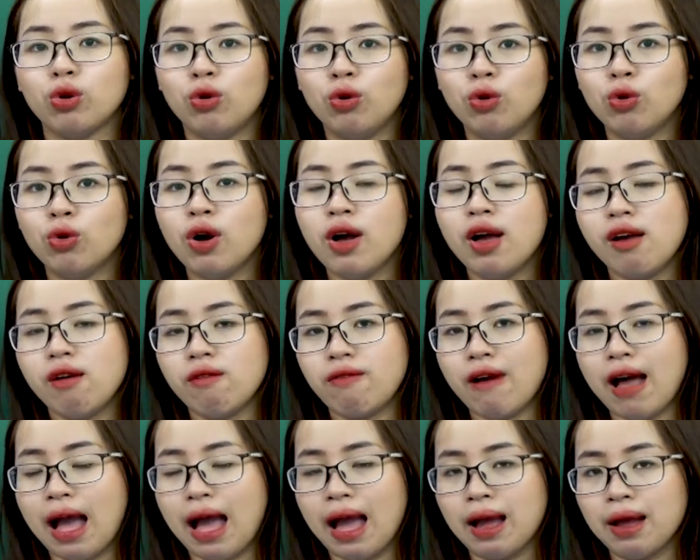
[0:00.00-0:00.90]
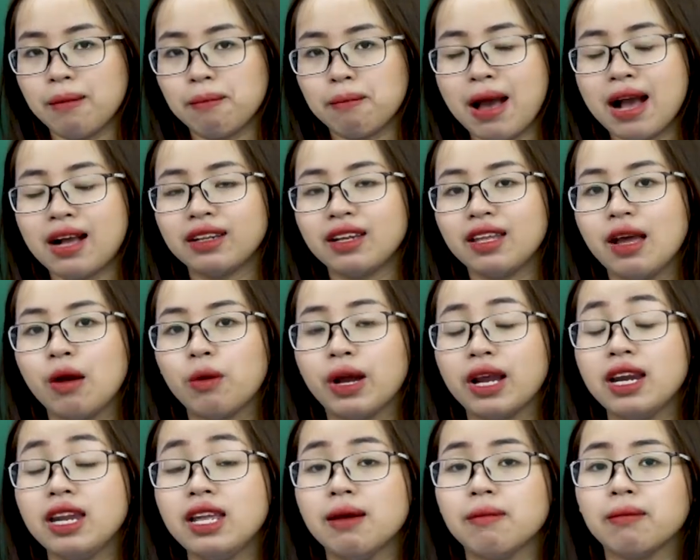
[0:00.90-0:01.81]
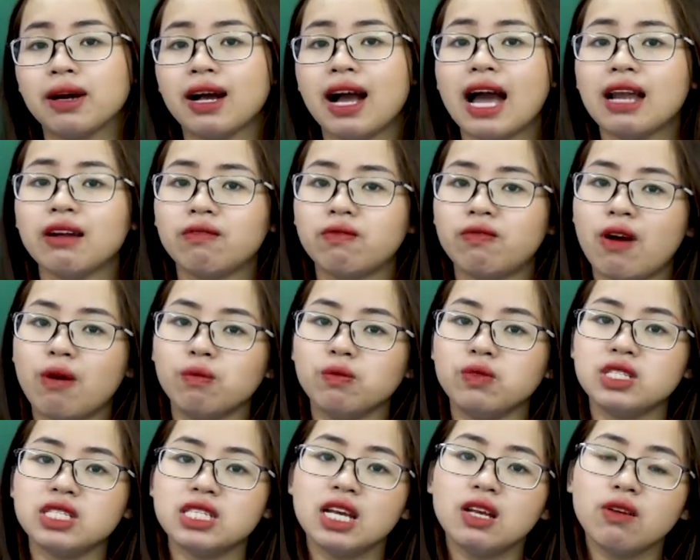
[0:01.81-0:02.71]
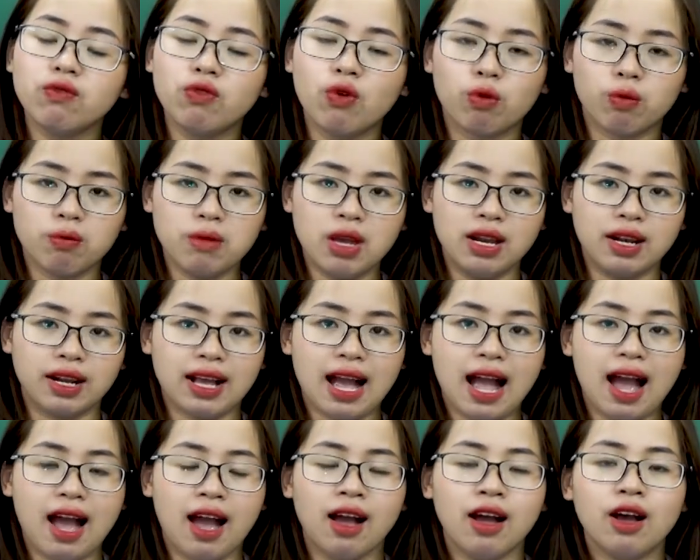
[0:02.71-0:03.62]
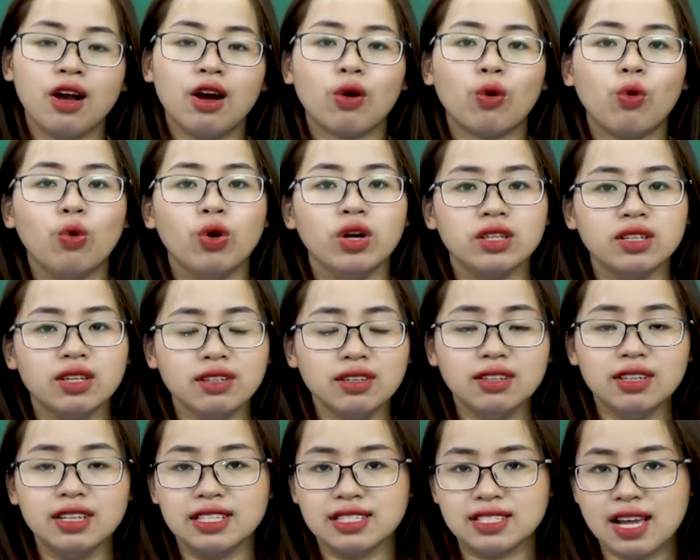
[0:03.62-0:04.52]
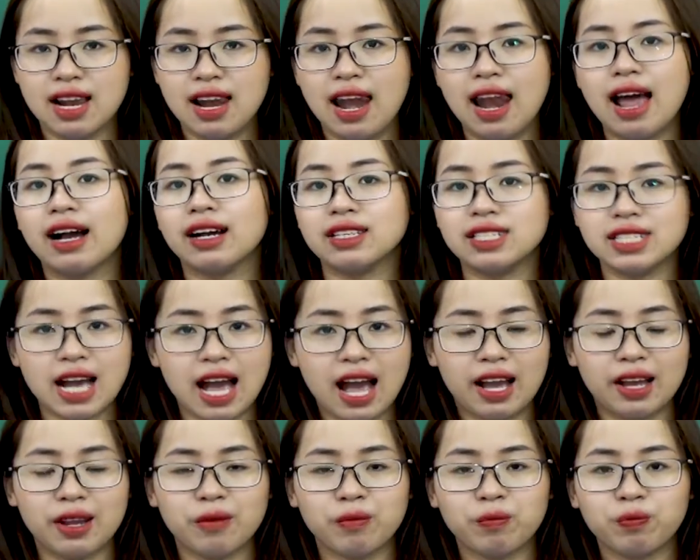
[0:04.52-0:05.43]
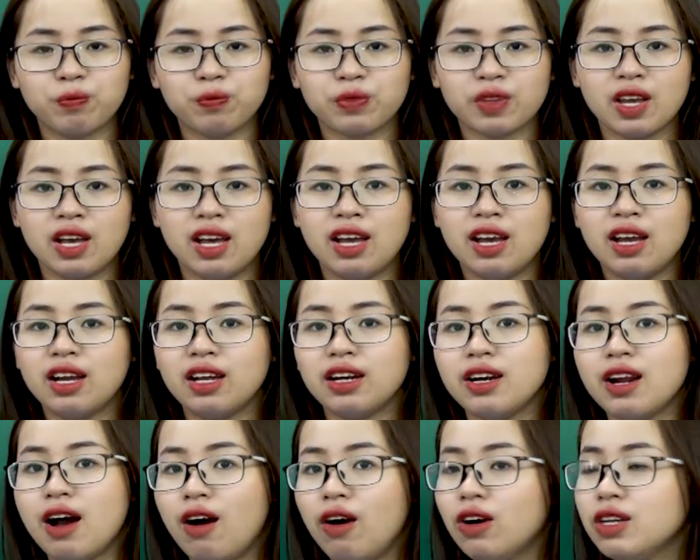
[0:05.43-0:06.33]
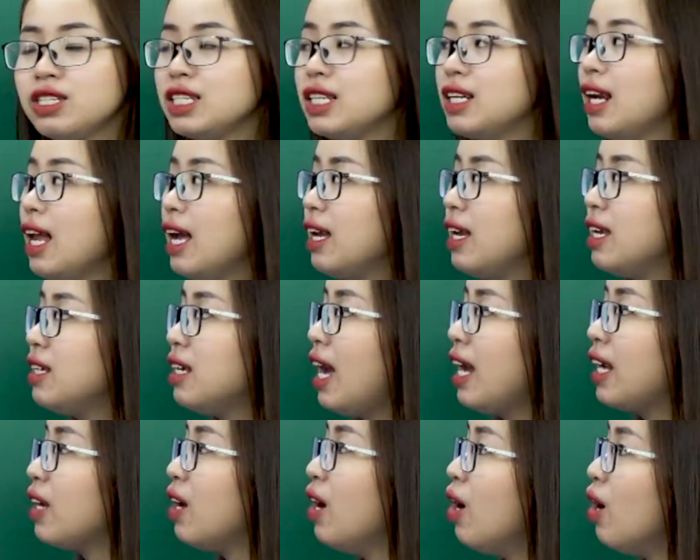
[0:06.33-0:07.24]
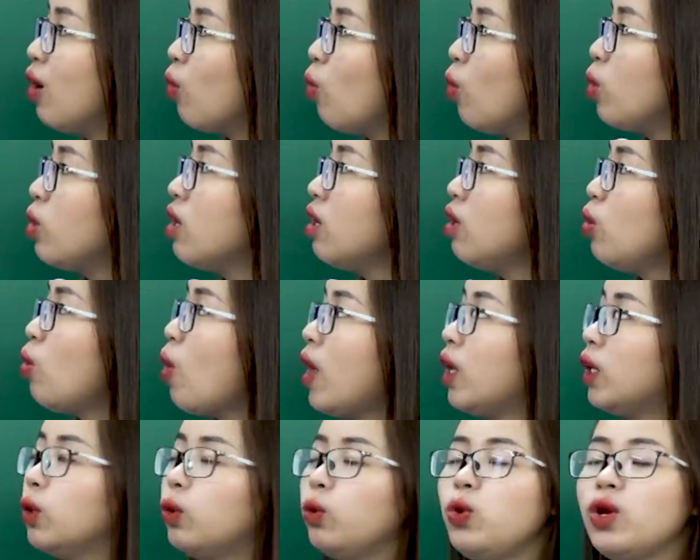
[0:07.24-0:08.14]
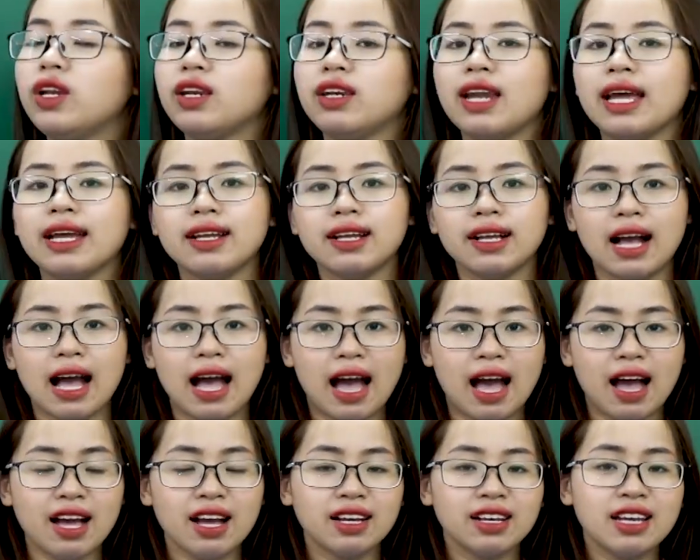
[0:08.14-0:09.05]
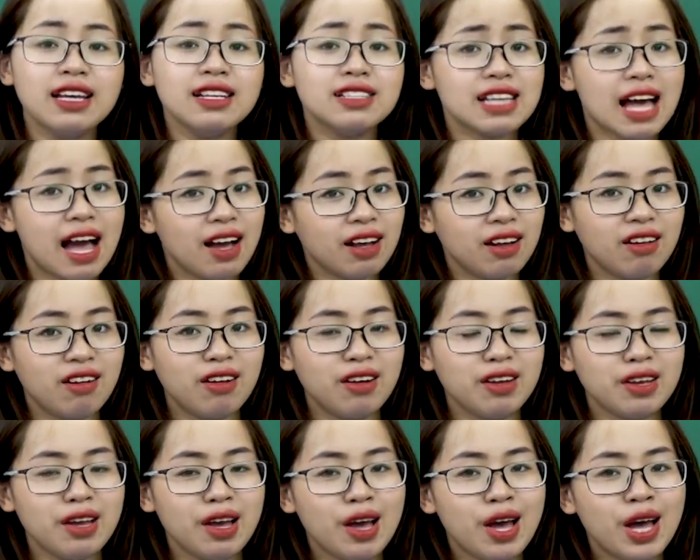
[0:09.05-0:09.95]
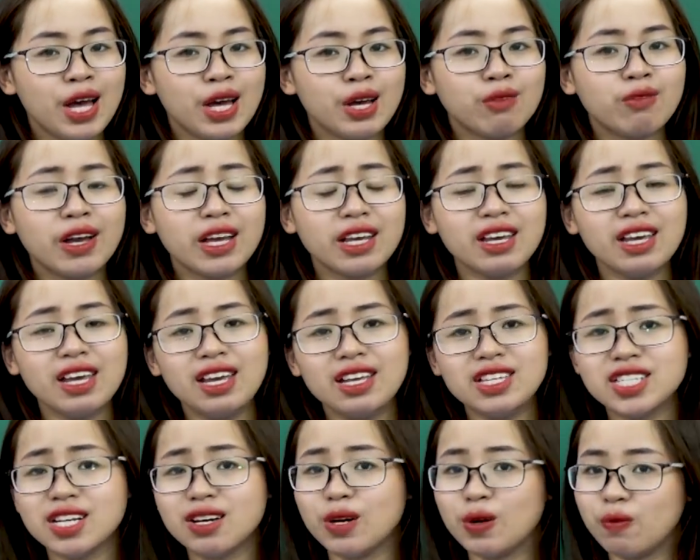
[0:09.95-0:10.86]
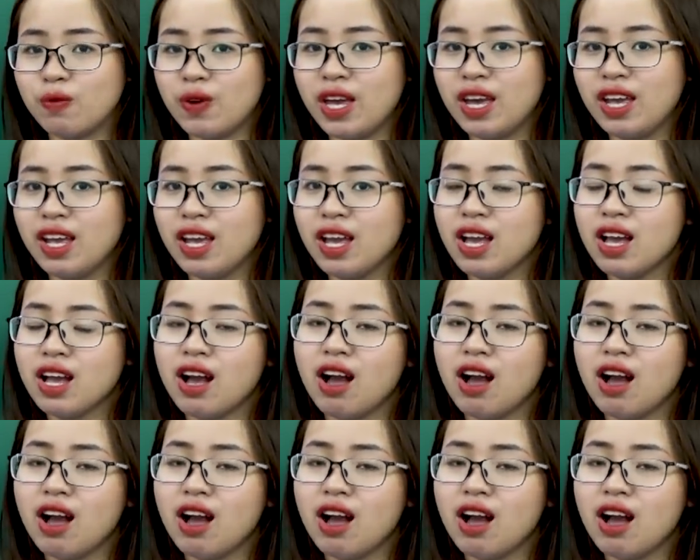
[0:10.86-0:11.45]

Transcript: thu và mang theo cái niềm khát vọng chinh phục biển cả của những người dân làng chài. Đó chính là hình ảnh của những đoàn thuyền đánh cá khi ra khơi. Vậy khi trở về,